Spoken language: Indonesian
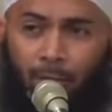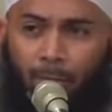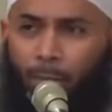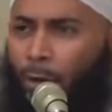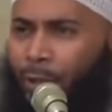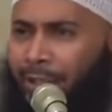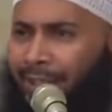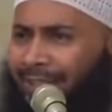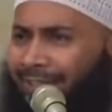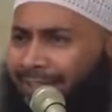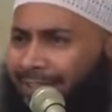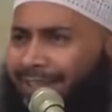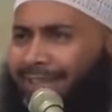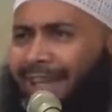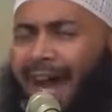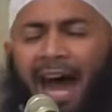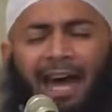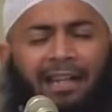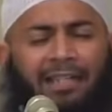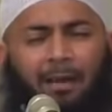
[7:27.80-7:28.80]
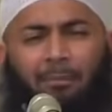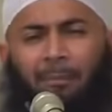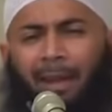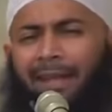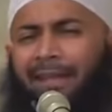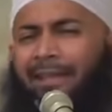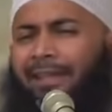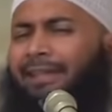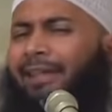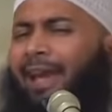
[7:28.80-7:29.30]
Mungkin tidak ada
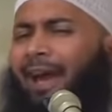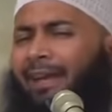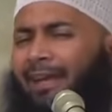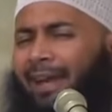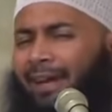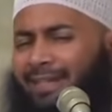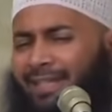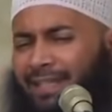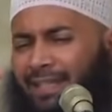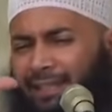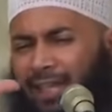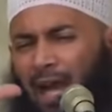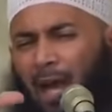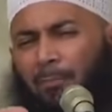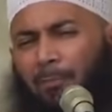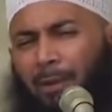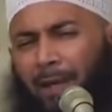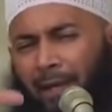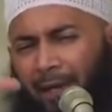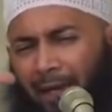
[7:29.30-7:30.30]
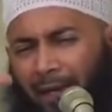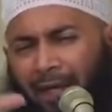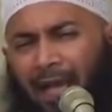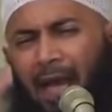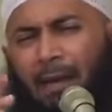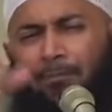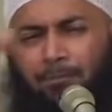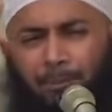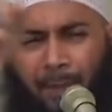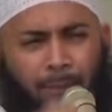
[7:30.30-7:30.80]
media yang sedang
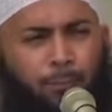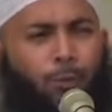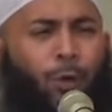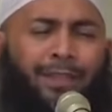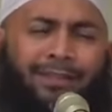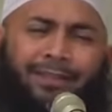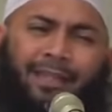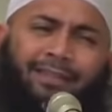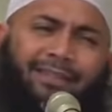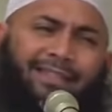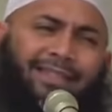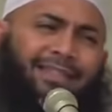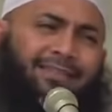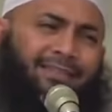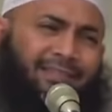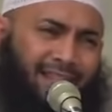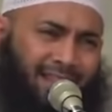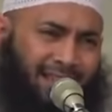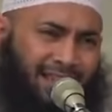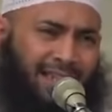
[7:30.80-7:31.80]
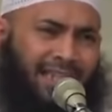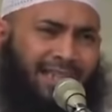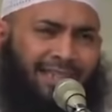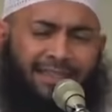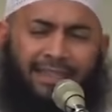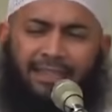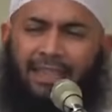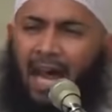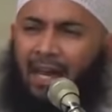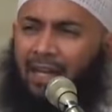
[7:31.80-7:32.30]
merekam perbuatan kita.
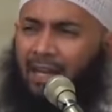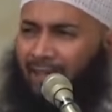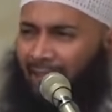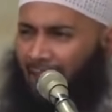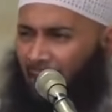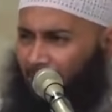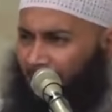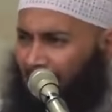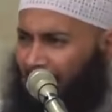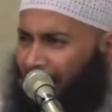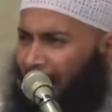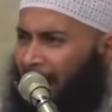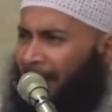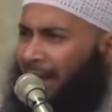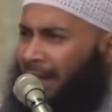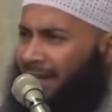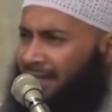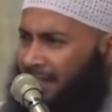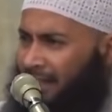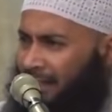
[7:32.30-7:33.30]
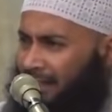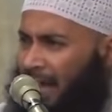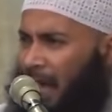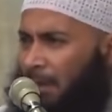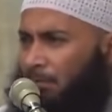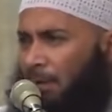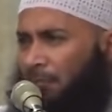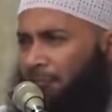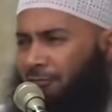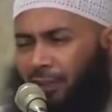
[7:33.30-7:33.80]
Tidak ada kamera yang
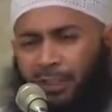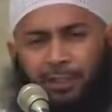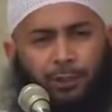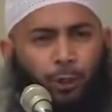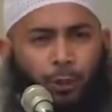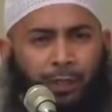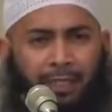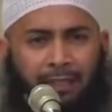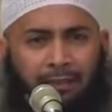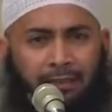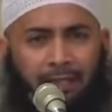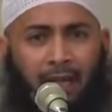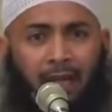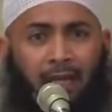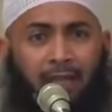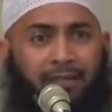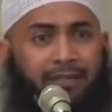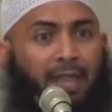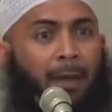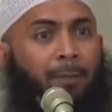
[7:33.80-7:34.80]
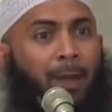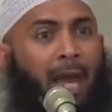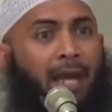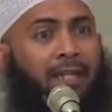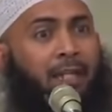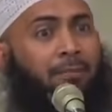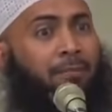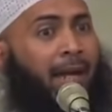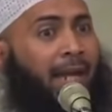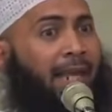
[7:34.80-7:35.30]
sedang memvideo kita. Tapi
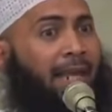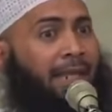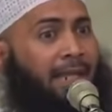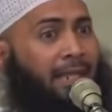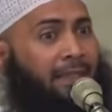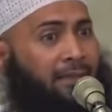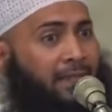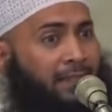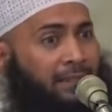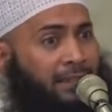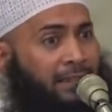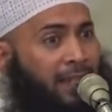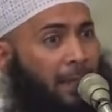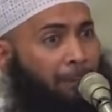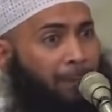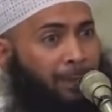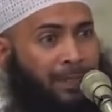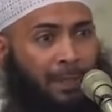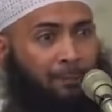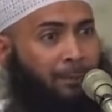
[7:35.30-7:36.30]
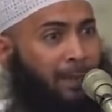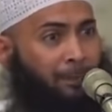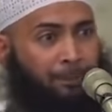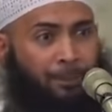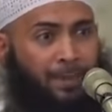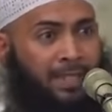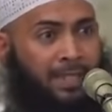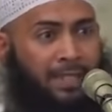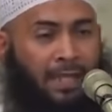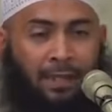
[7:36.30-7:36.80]
ada malaikat yang tidak pernah
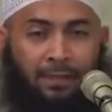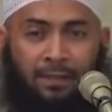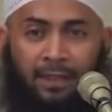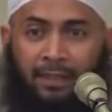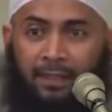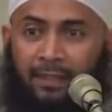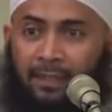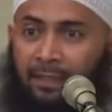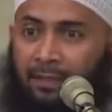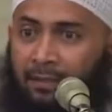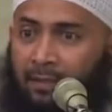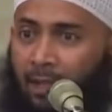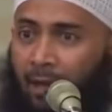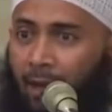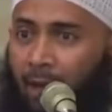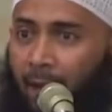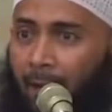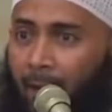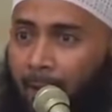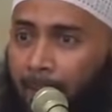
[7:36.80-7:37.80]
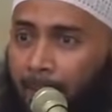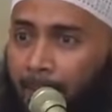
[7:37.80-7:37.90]
berpisah dari kita.